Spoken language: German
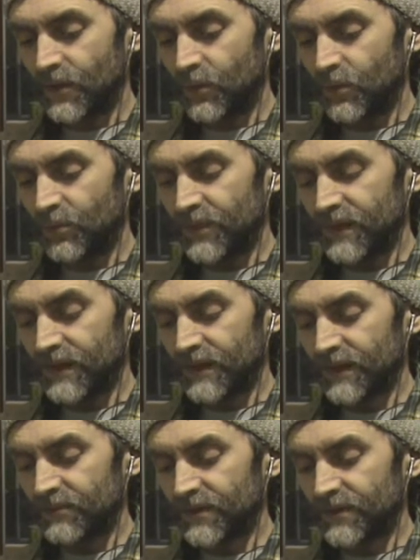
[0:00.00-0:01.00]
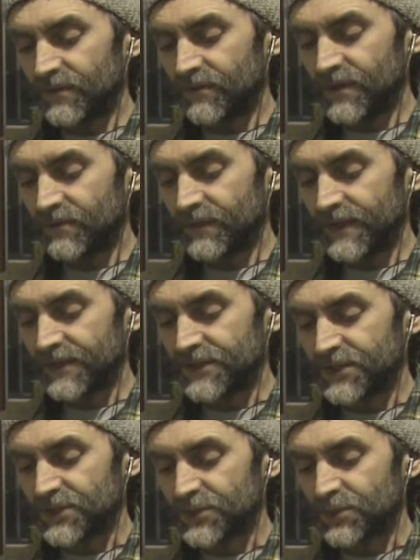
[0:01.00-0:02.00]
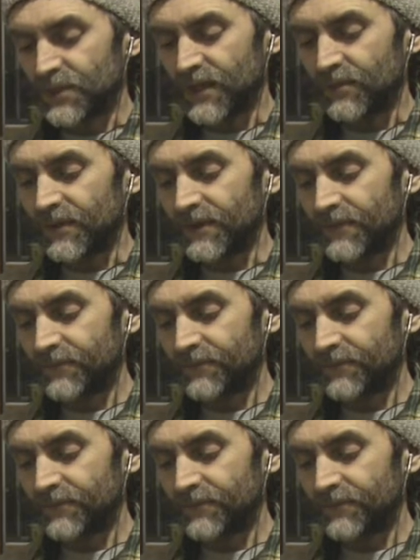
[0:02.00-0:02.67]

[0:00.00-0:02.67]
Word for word: um ihr Leben minimalistisch zu leben.